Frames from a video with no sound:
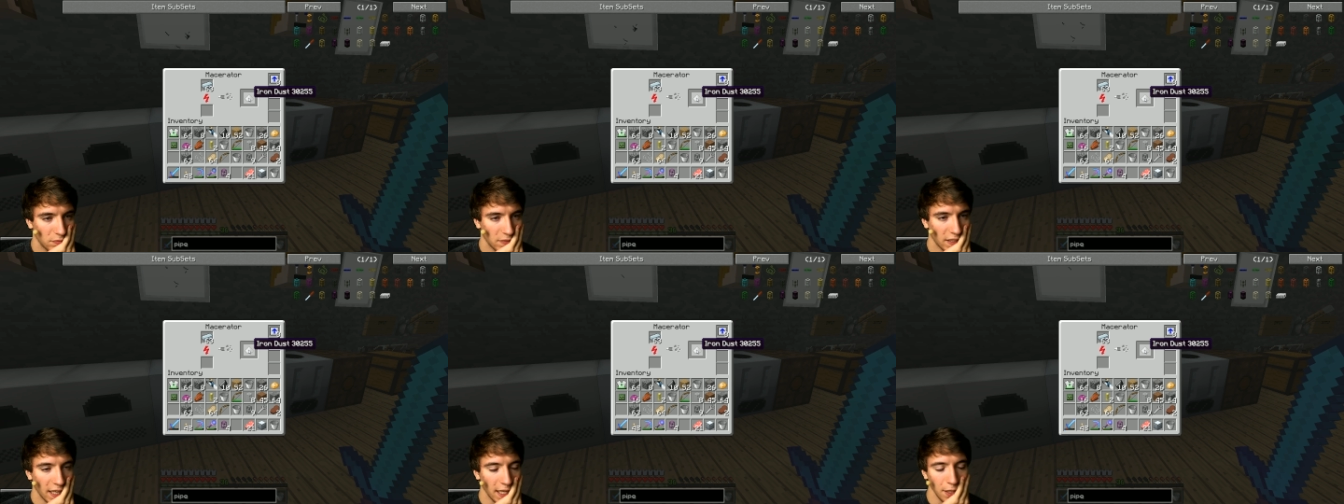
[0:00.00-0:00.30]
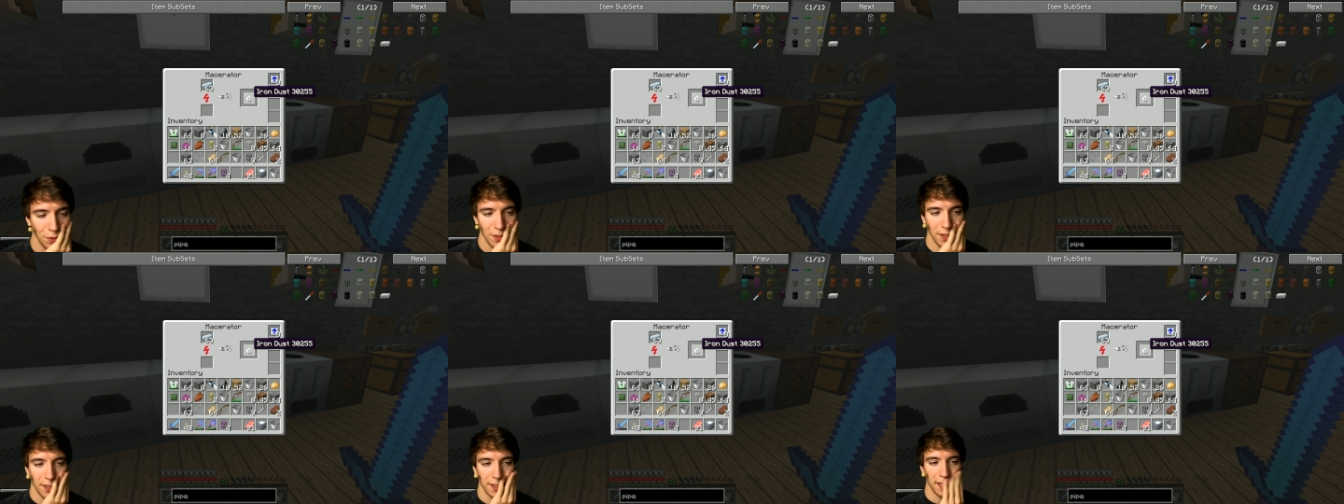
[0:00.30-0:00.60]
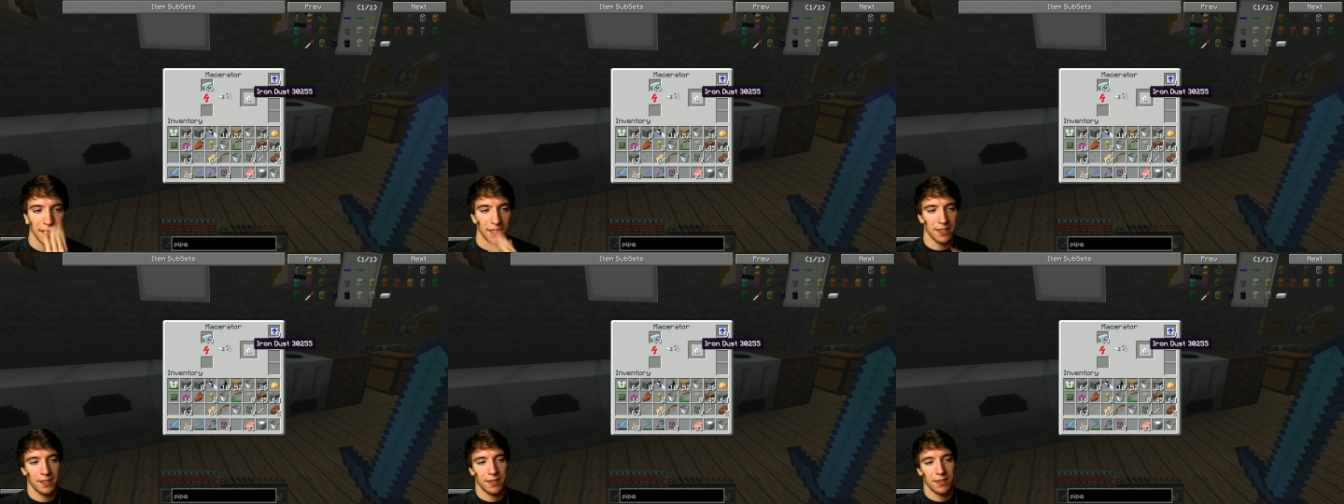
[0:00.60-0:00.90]
Iron
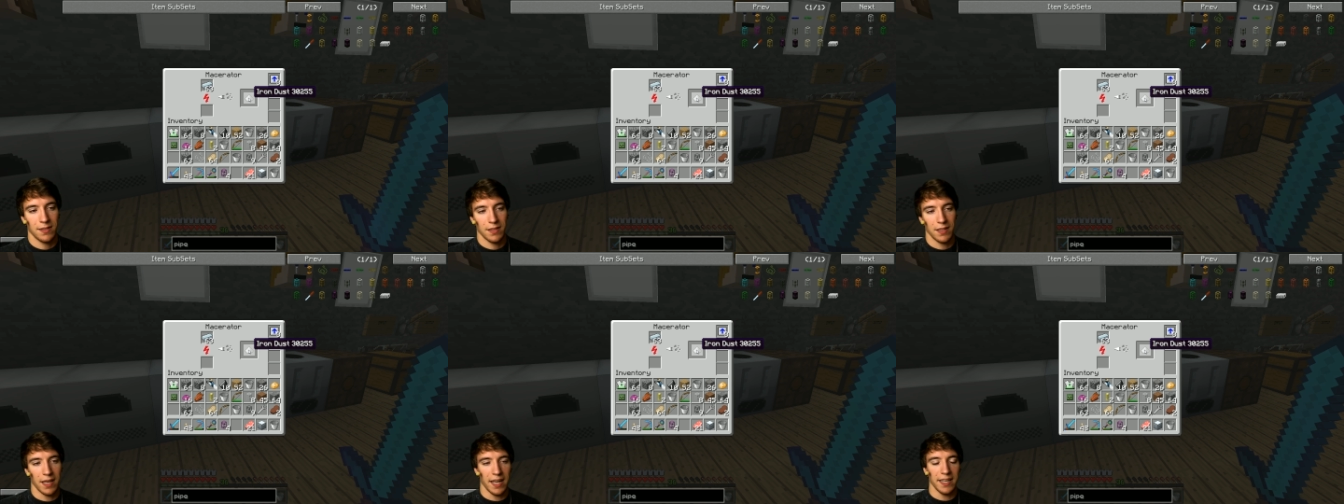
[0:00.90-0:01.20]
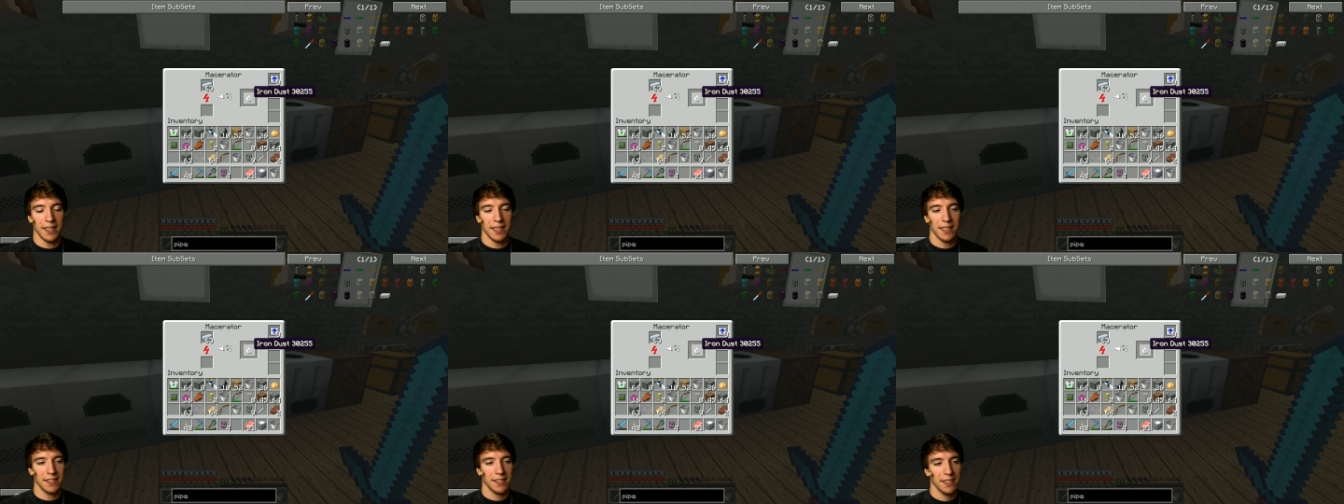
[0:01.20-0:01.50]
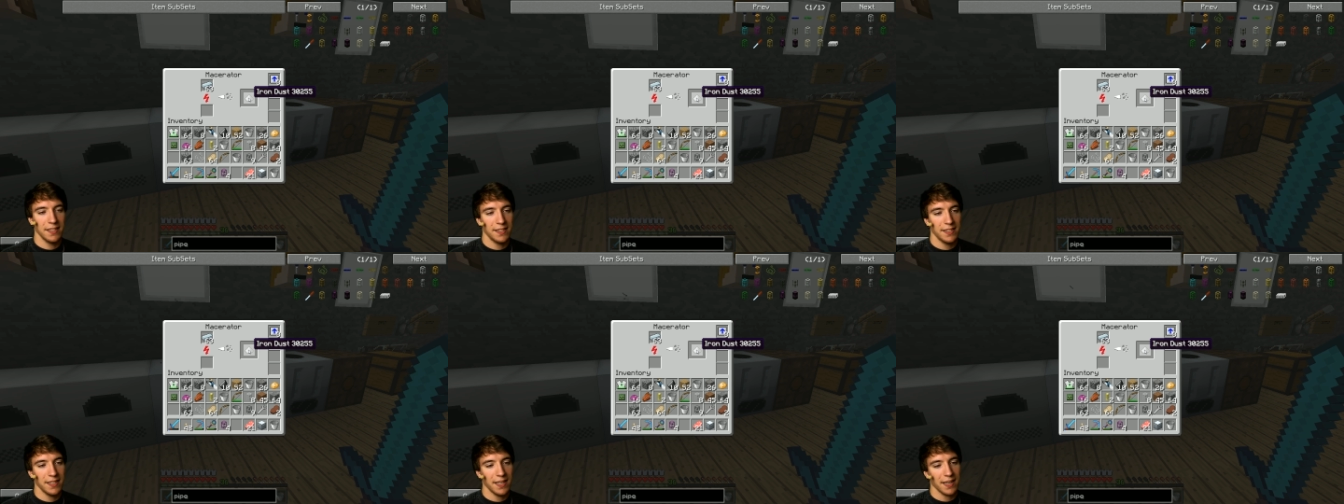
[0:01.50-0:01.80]
Dust. Ey, das
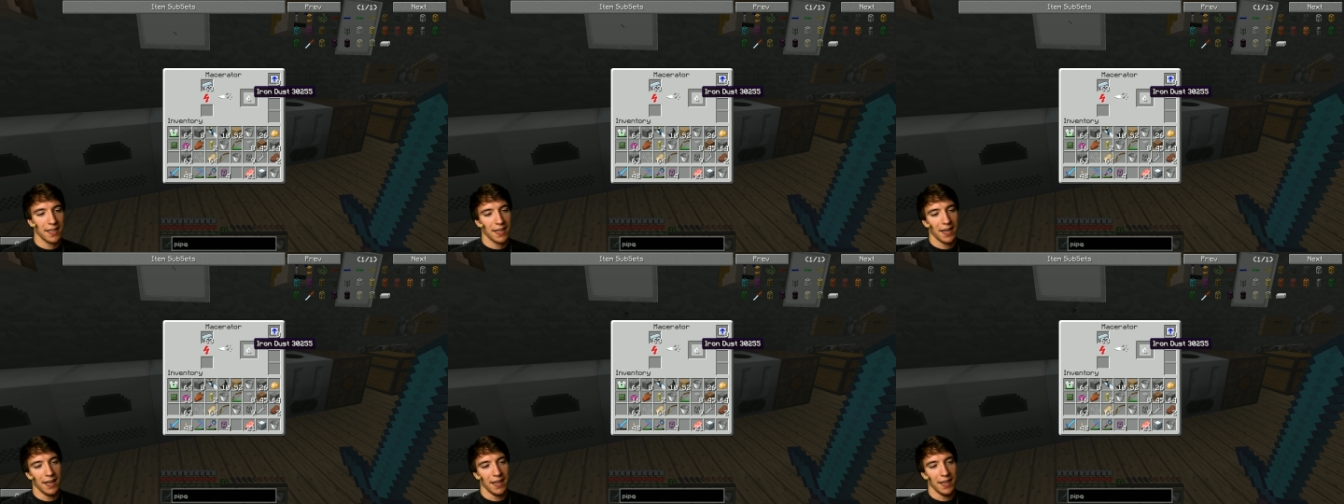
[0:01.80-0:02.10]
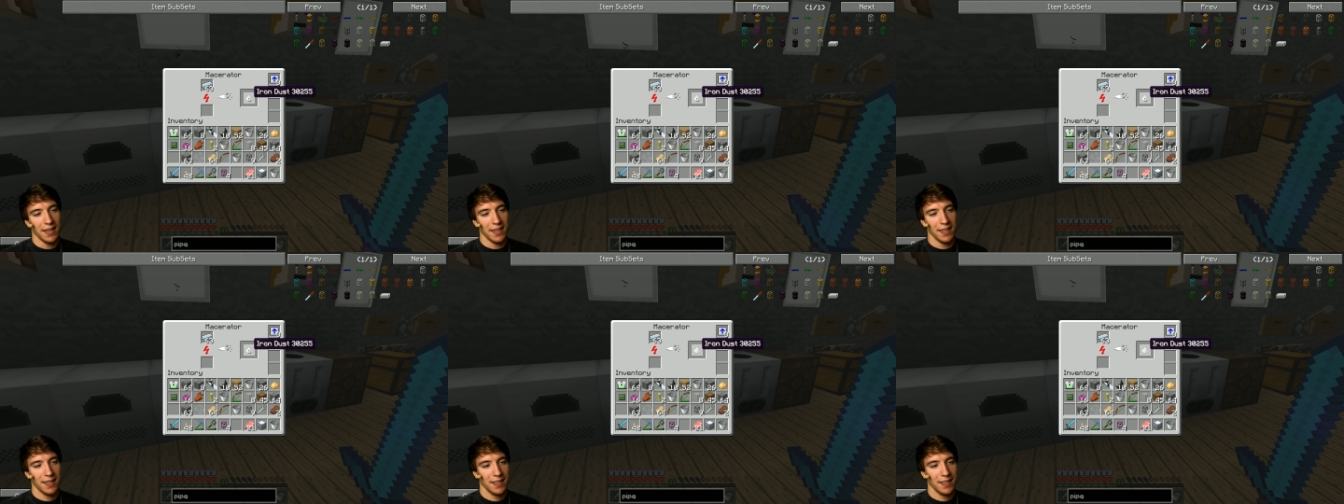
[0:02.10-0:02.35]
ist ja geil.